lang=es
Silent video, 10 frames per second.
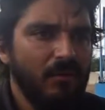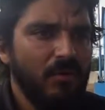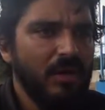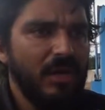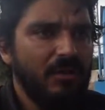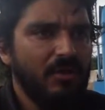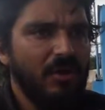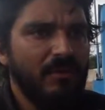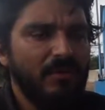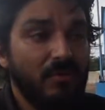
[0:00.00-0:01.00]
unos 500
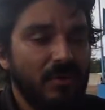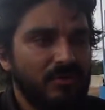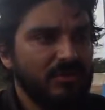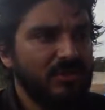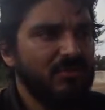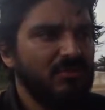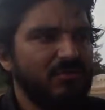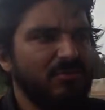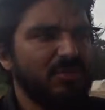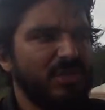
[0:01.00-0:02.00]
kilómetros,
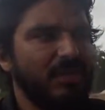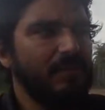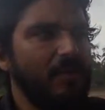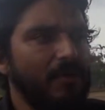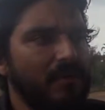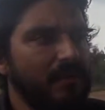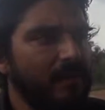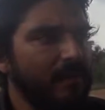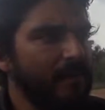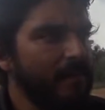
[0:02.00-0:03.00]
480 más o menos,
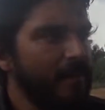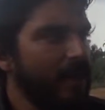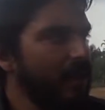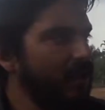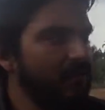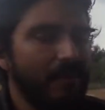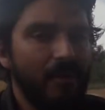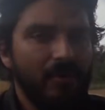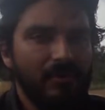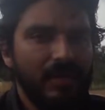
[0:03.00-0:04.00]
en que no vamos
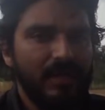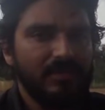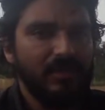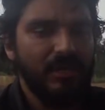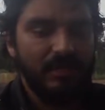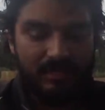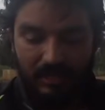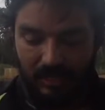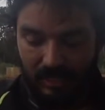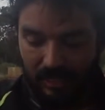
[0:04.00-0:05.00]
a encontrar gasolina. Así
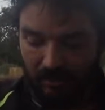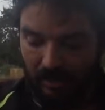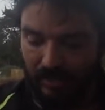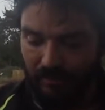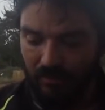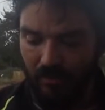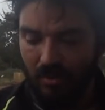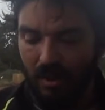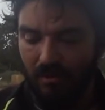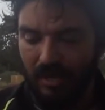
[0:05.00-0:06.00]
que con esta moto yo
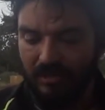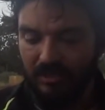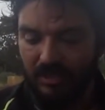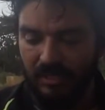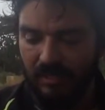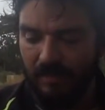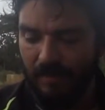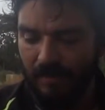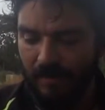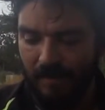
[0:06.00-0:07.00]
hago casi
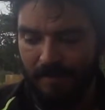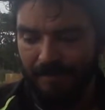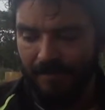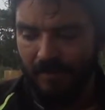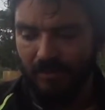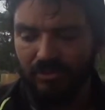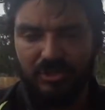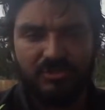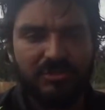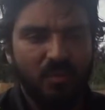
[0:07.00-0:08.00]

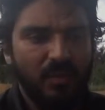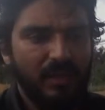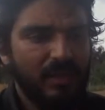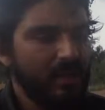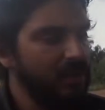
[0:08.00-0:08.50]
450.